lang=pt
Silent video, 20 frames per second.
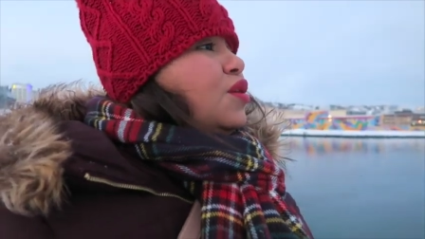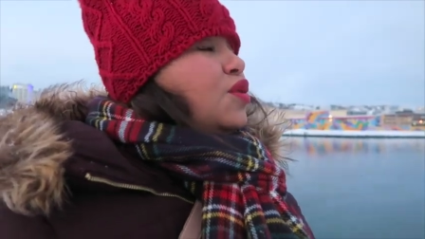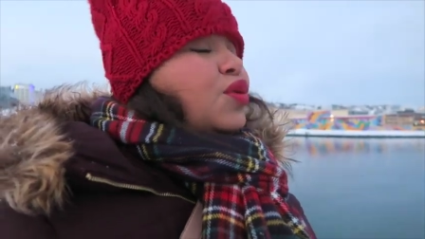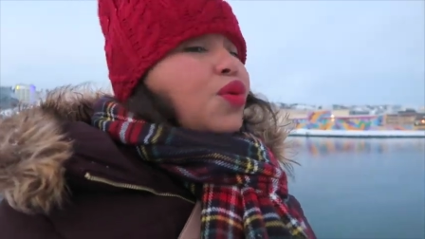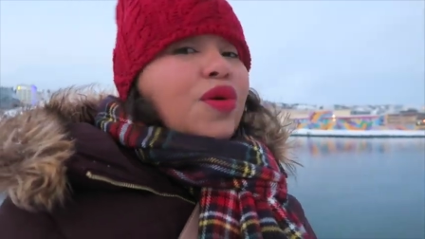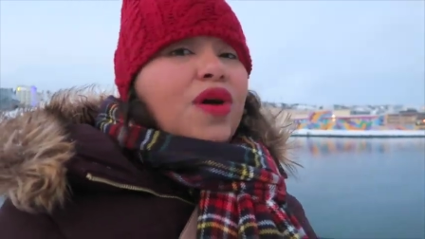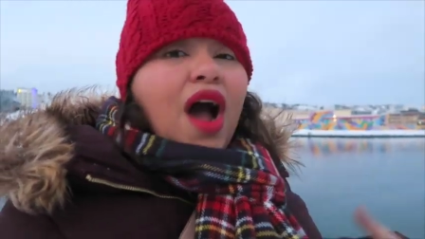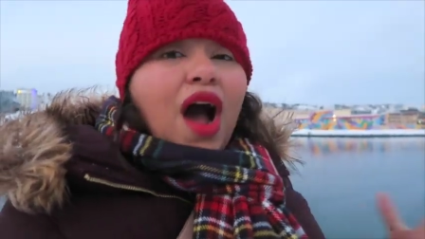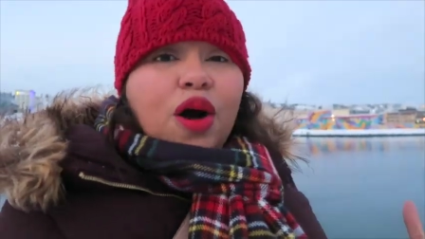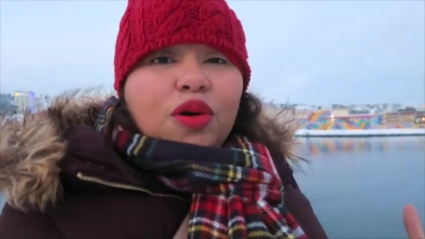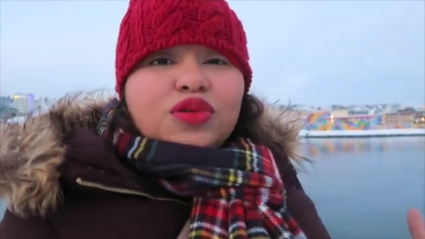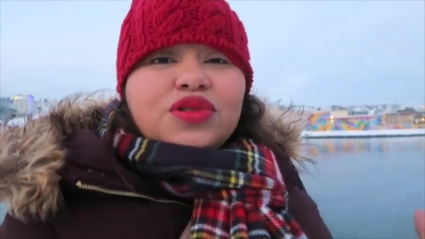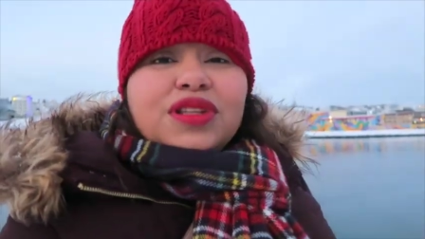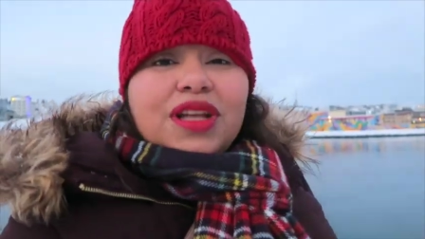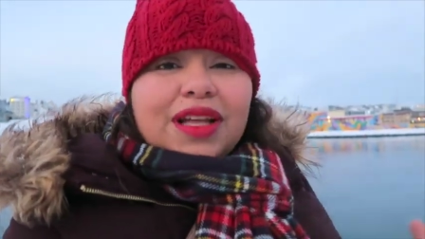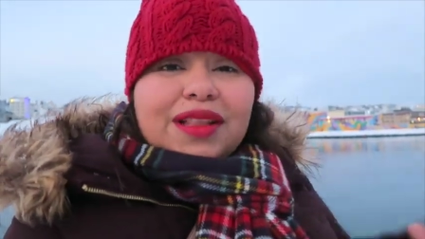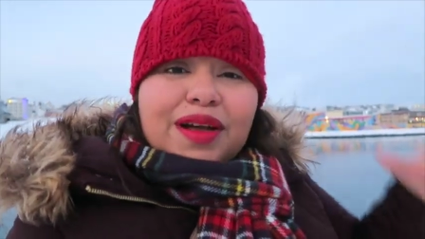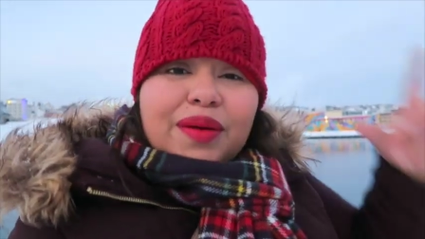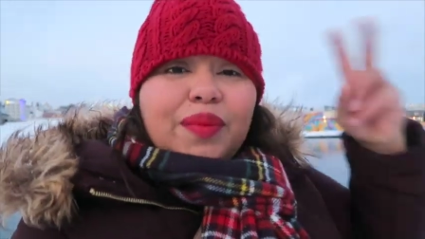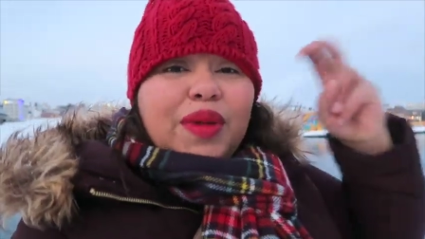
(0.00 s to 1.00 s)
do caos,
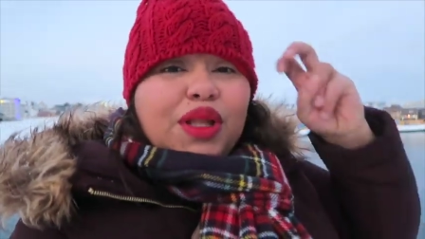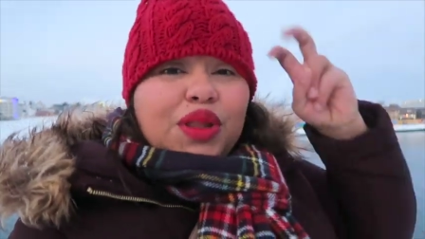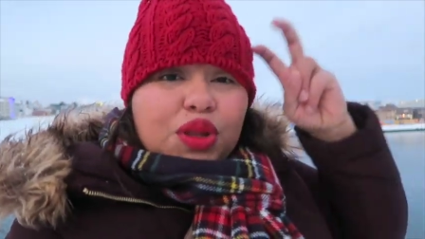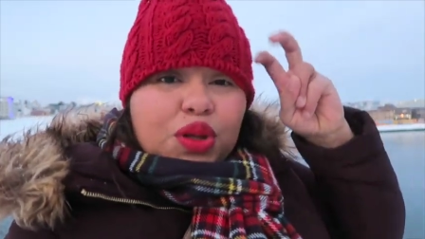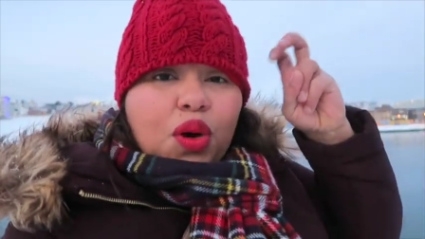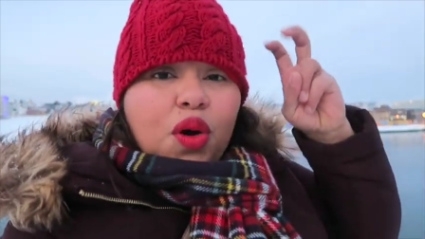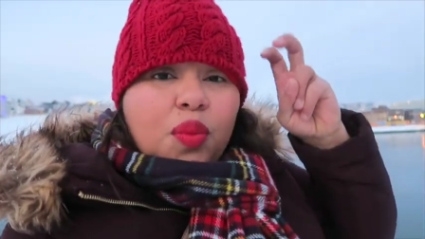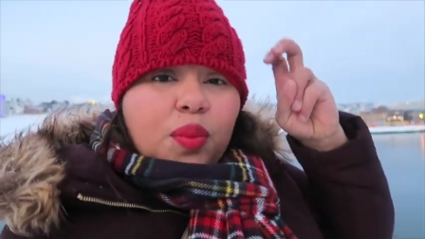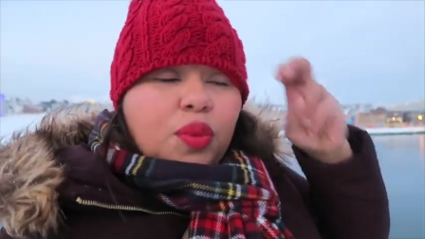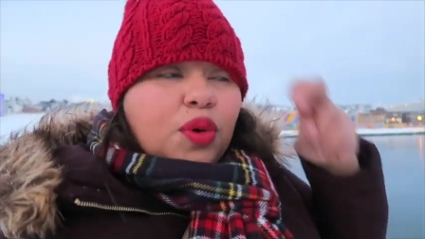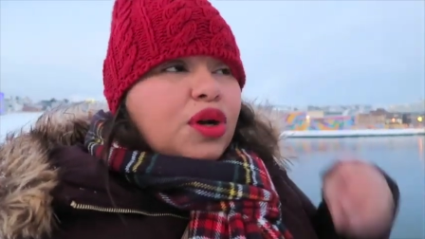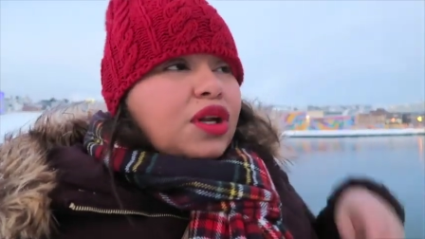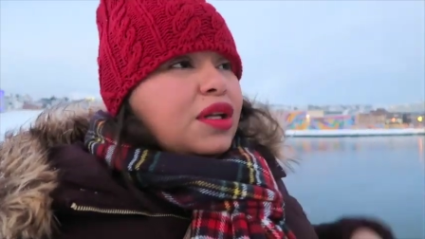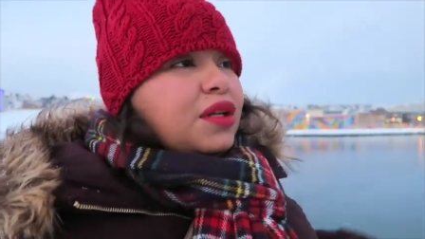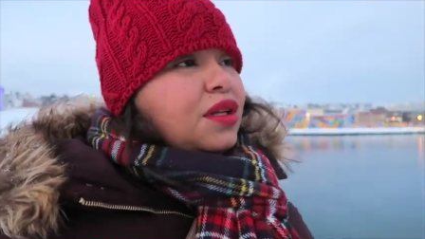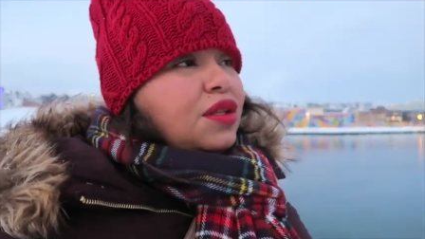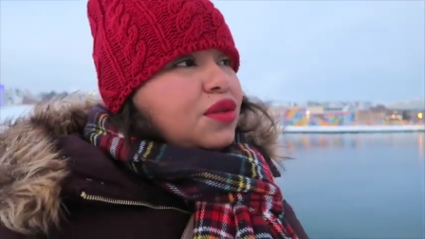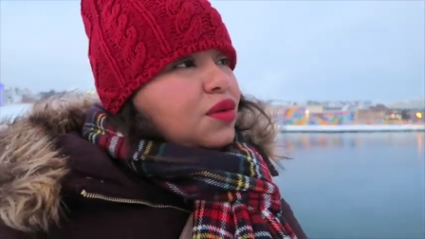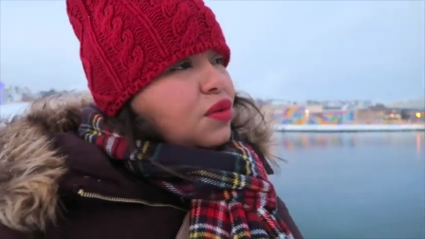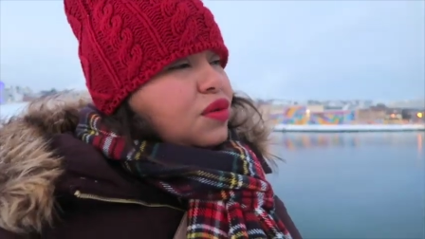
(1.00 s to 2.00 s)
né, da
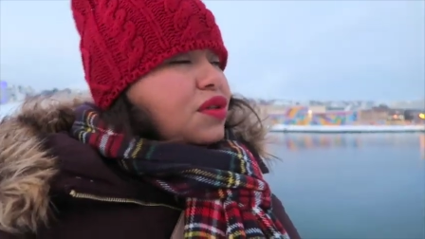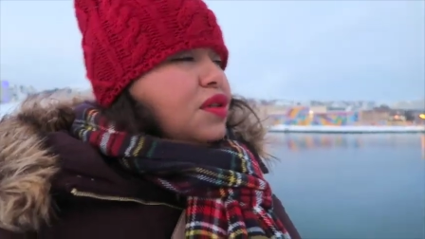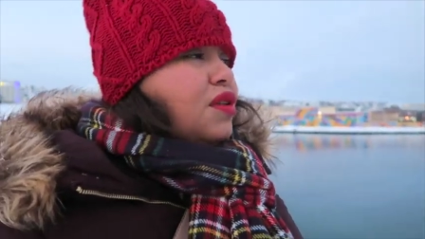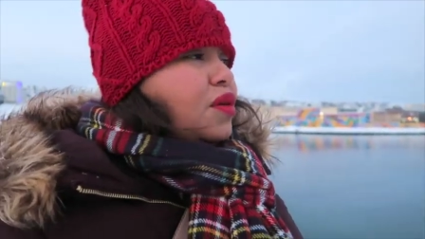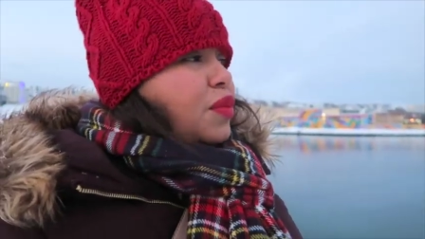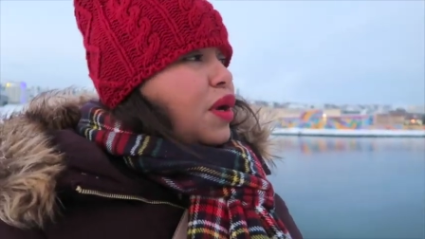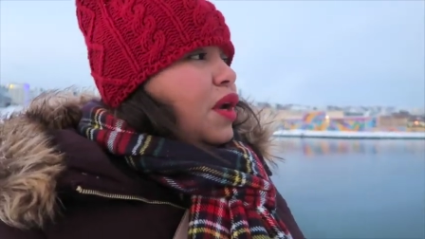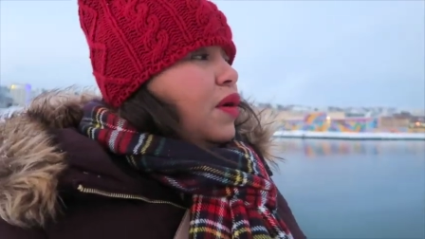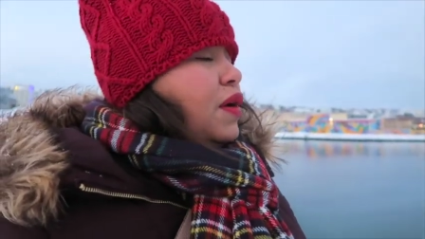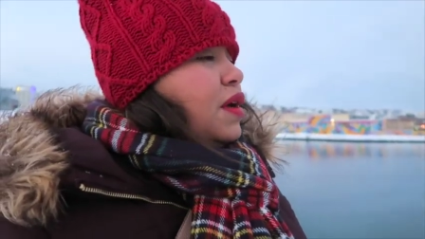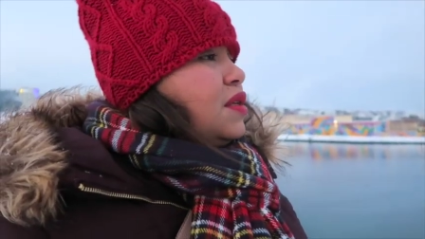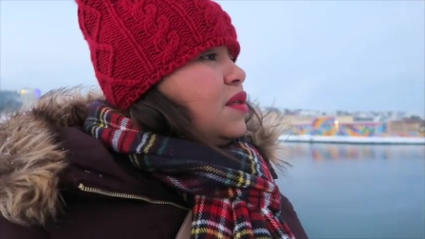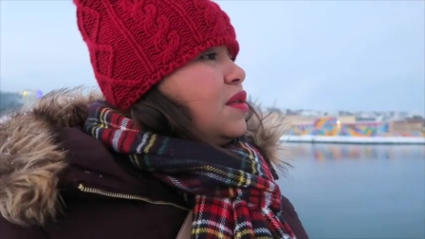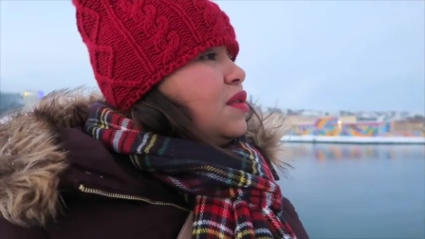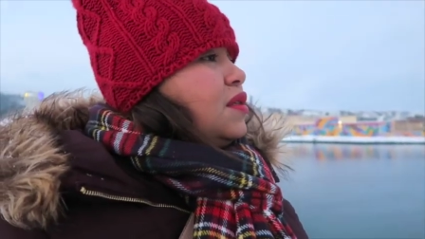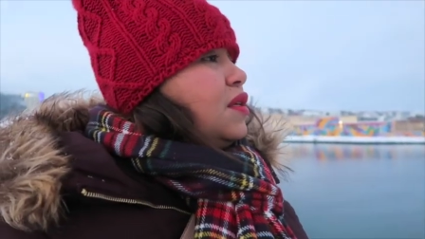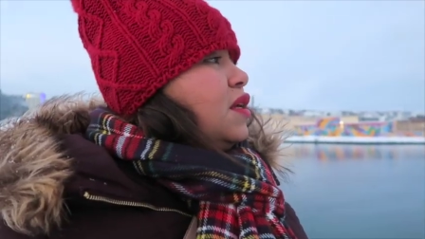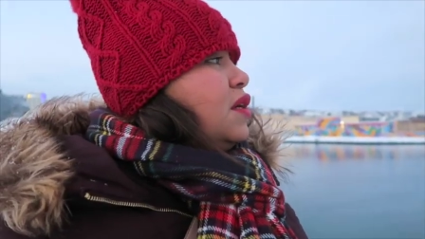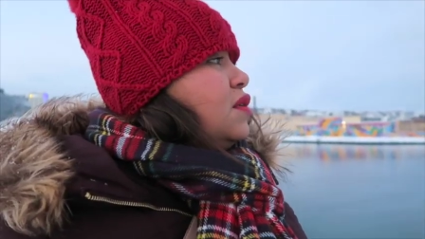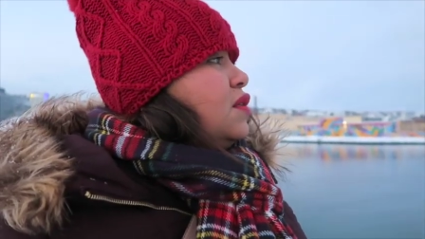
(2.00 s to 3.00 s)
metrópole, que trouxe também não é
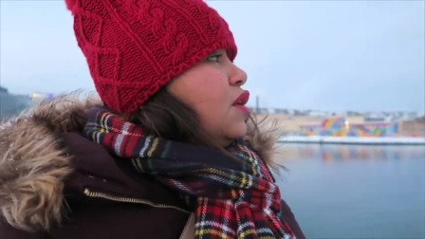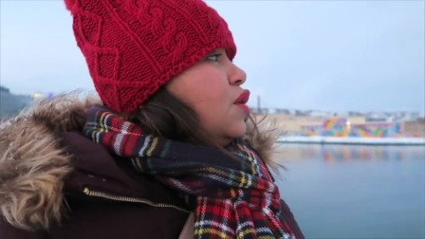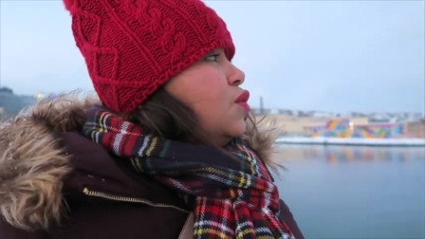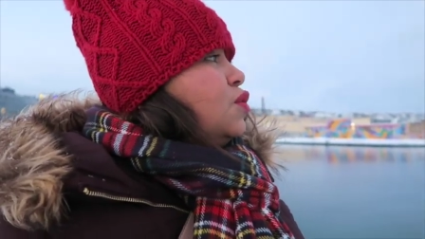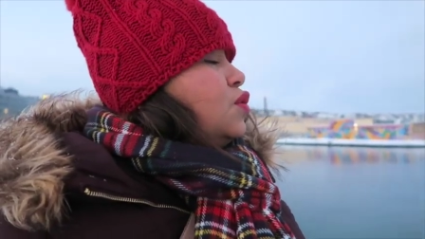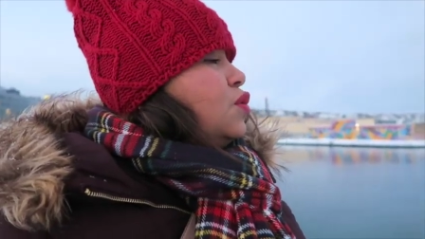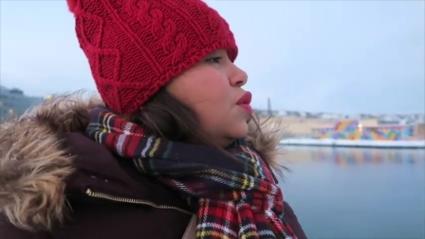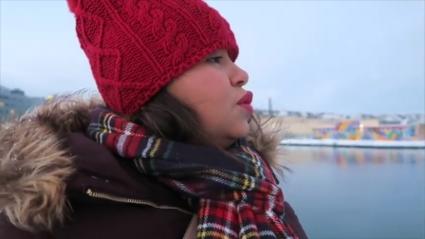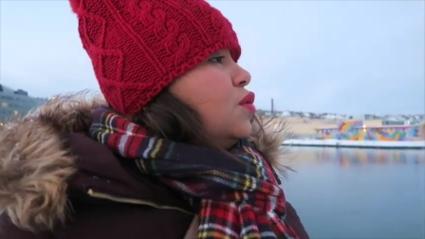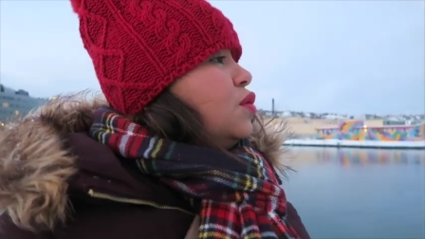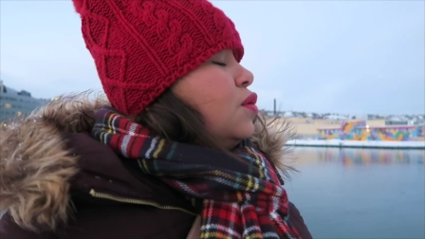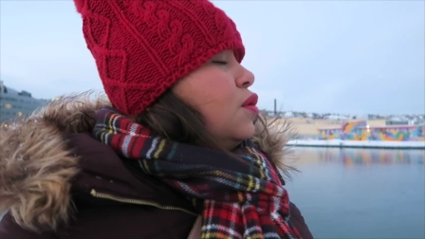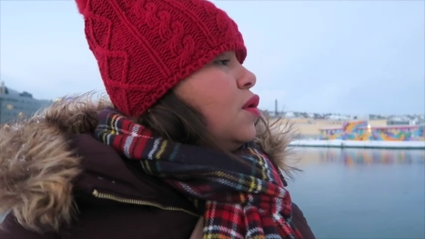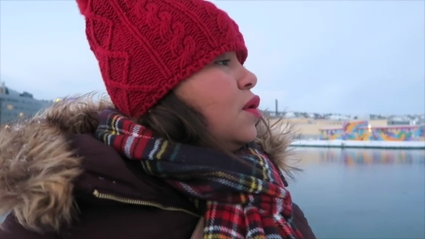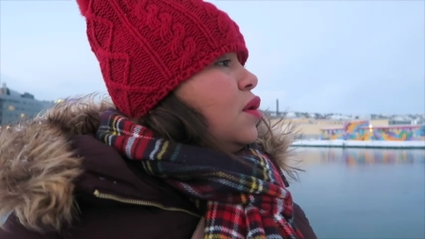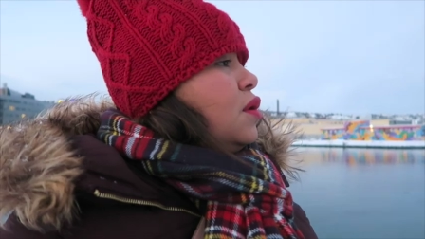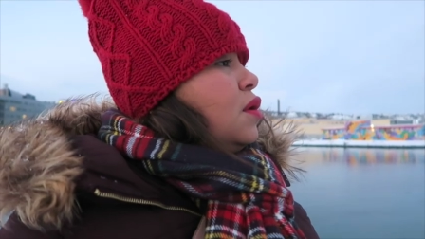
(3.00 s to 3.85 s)
esses grandão todo,